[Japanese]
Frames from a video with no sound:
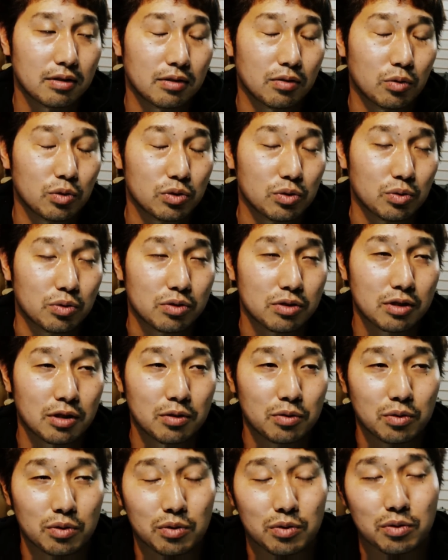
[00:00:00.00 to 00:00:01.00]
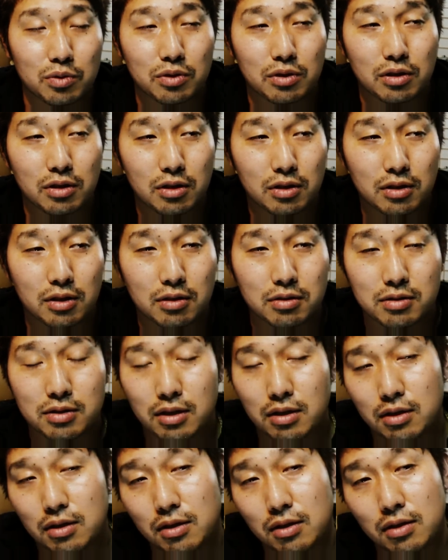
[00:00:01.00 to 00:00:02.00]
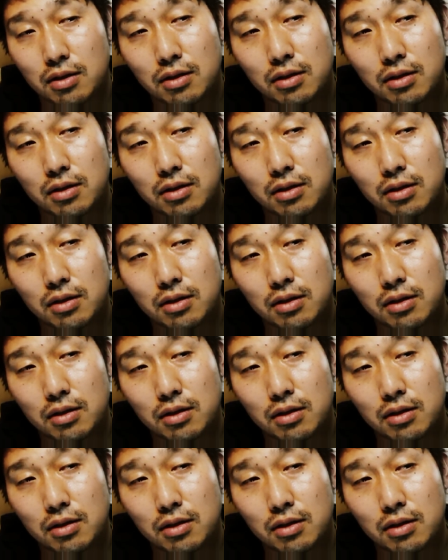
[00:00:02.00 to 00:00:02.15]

保証をつけることによってねたくさん